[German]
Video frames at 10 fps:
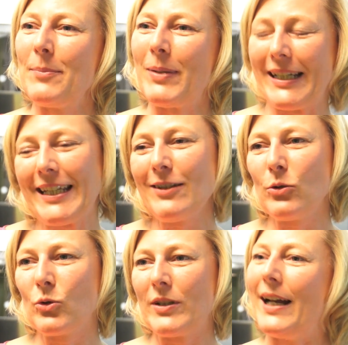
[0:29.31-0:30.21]
Berlin
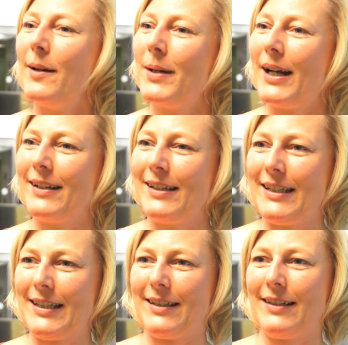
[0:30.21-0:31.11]
und da behandle
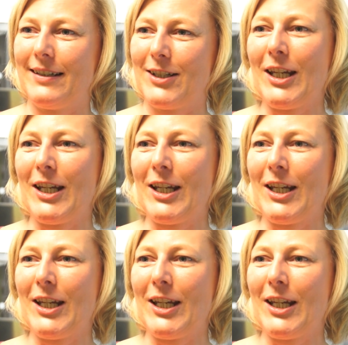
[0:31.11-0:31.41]
ich äh,